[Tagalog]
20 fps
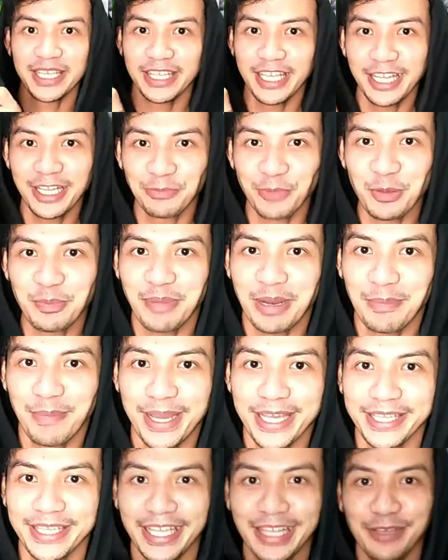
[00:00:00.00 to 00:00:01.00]
na lang po.
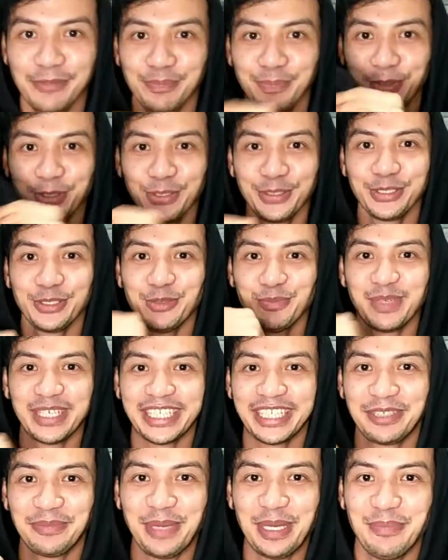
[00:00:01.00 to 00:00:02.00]
Pamay na lang po yung
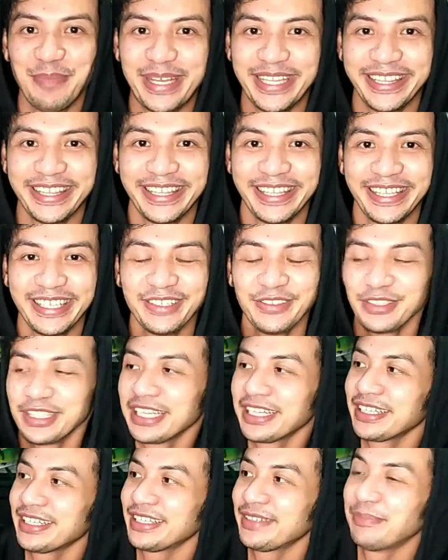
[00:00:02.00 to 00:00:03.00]
mga nagbebenta. Yung
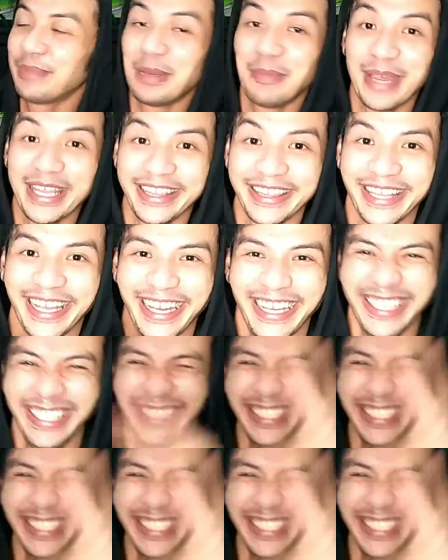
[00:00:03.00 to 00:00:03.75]
nagbebenta.